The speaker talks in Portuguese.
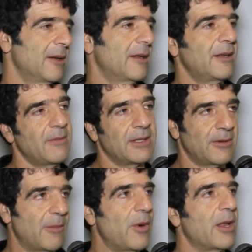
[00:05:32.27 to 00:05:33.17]
que bater
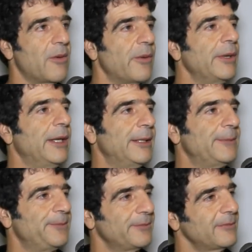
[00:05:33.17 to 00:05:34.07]
uma bola com alguém, né?
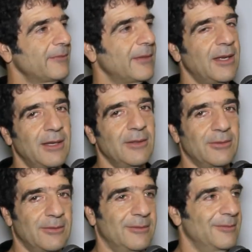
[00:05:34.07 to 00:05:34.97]
É isso.